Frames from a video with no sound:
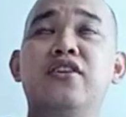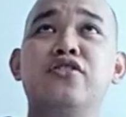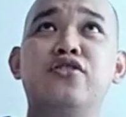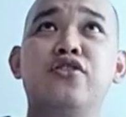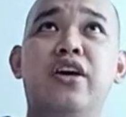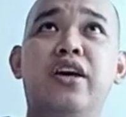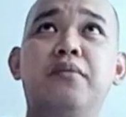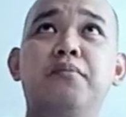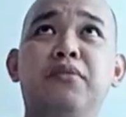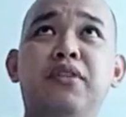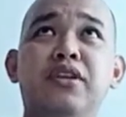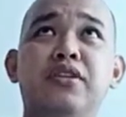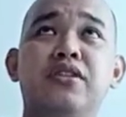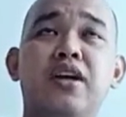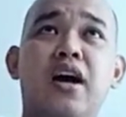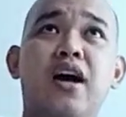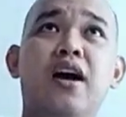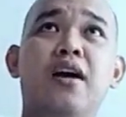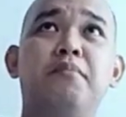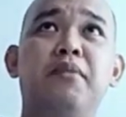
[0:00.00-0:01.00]
So, empty
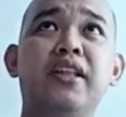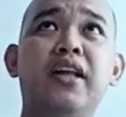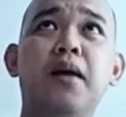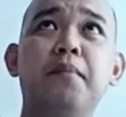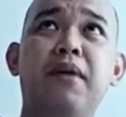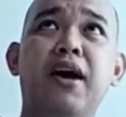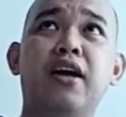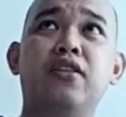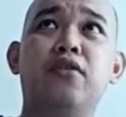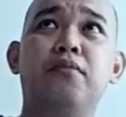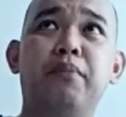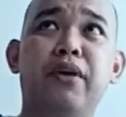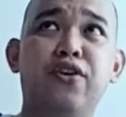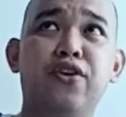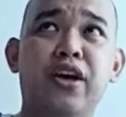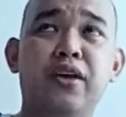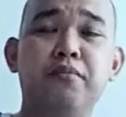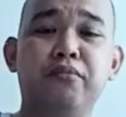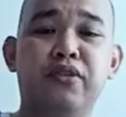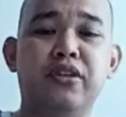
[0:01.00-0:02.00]
siya. May nakapatong,
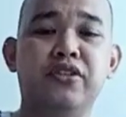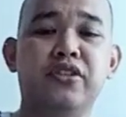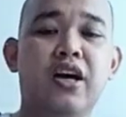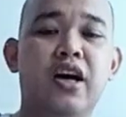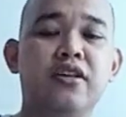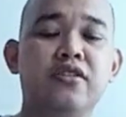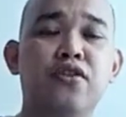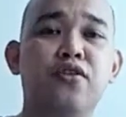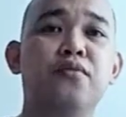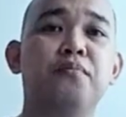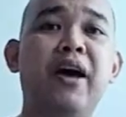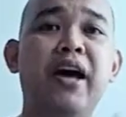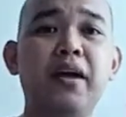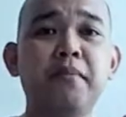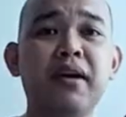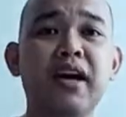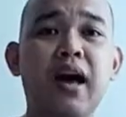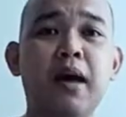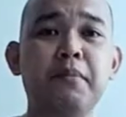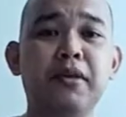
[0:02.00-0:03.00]
pero empty siya. So,
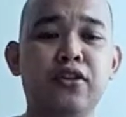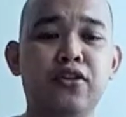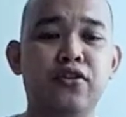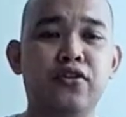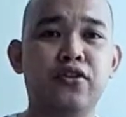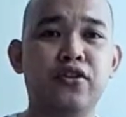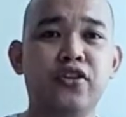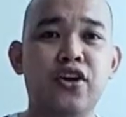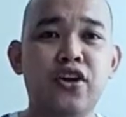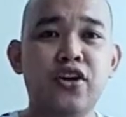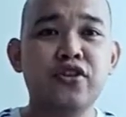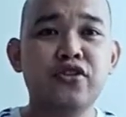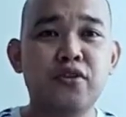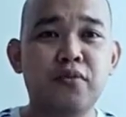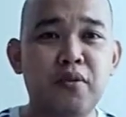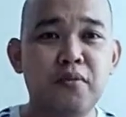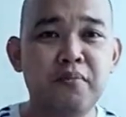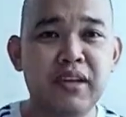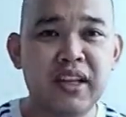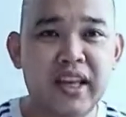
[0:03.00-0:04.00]
para magamit yon
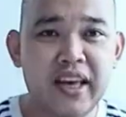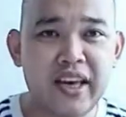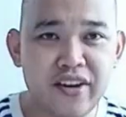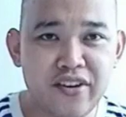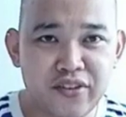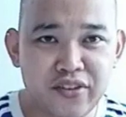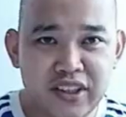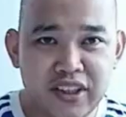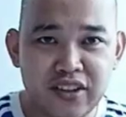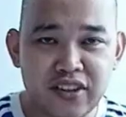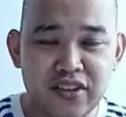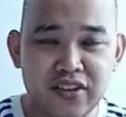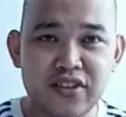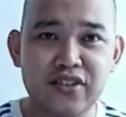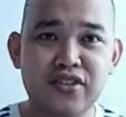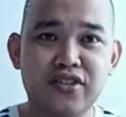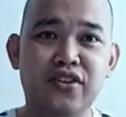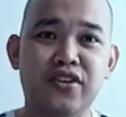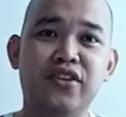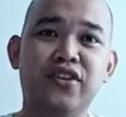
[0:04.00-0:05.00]
so, bumili ako
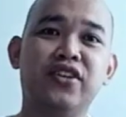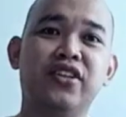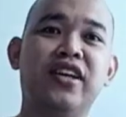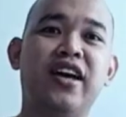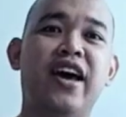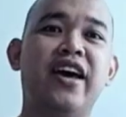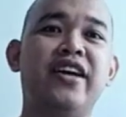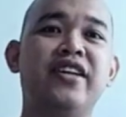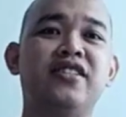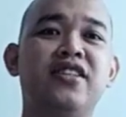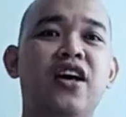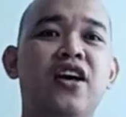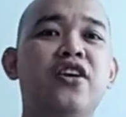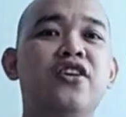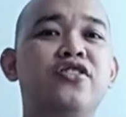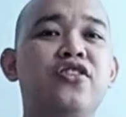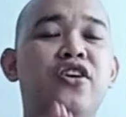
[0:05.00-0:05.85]
nito. So, yon guys.